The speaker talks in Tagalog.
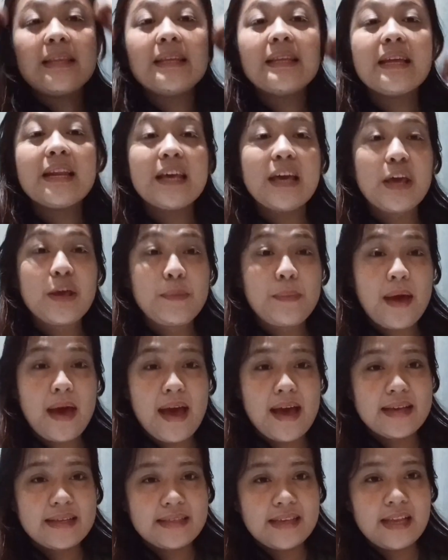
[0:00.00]
hindi na rin kayo
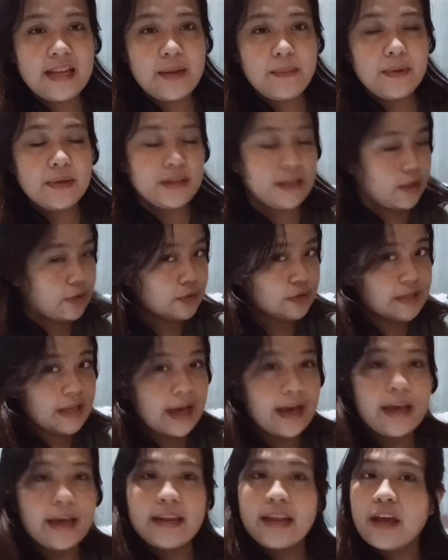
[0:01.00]
mahassle na magtanong
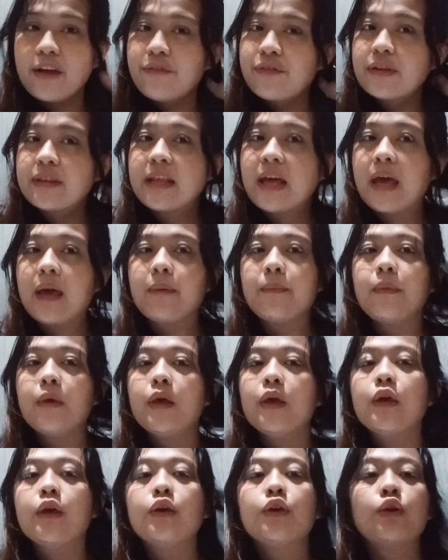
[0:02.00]
sa akin every time
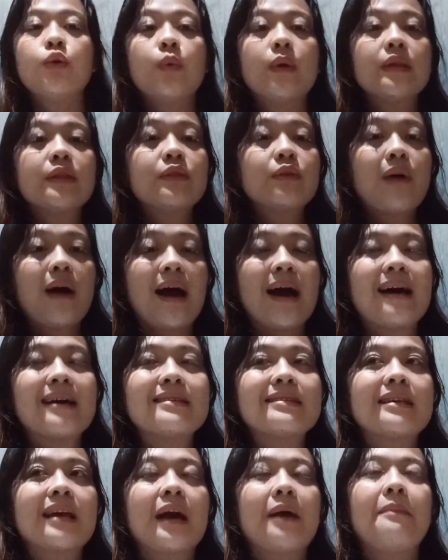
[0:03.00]
you want to
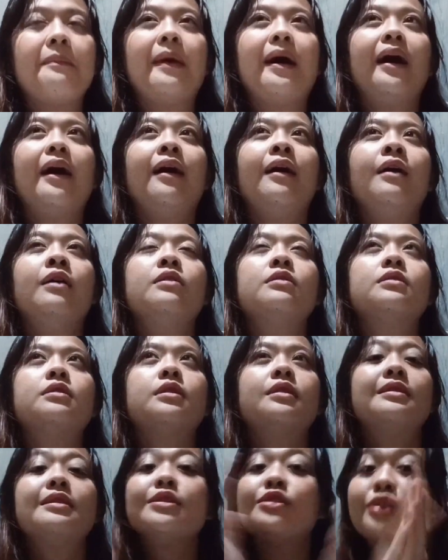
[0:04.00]
ask about
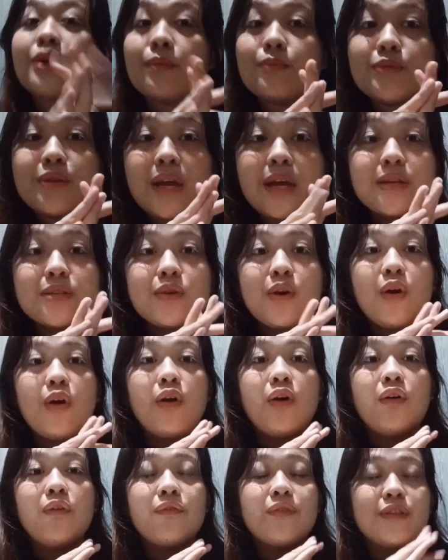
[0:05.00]
the subjects
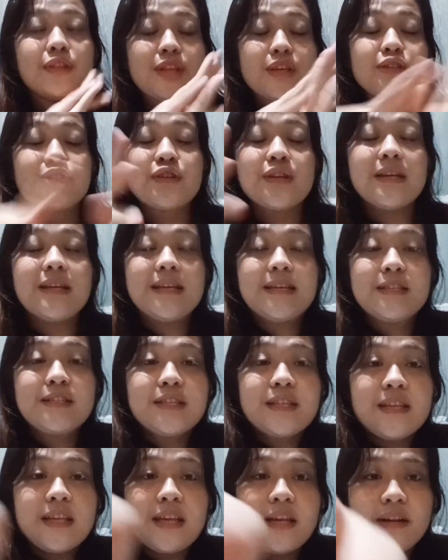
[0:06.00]
of industrial
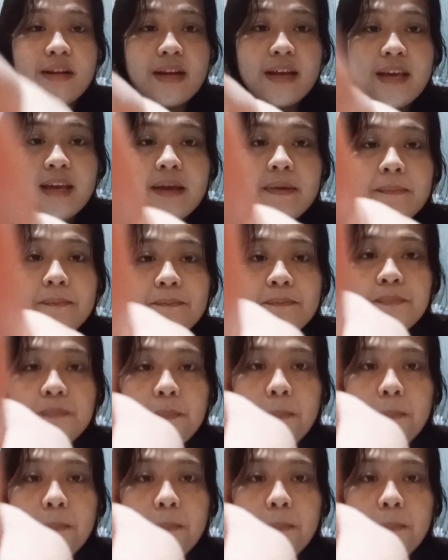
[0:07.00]
engineering.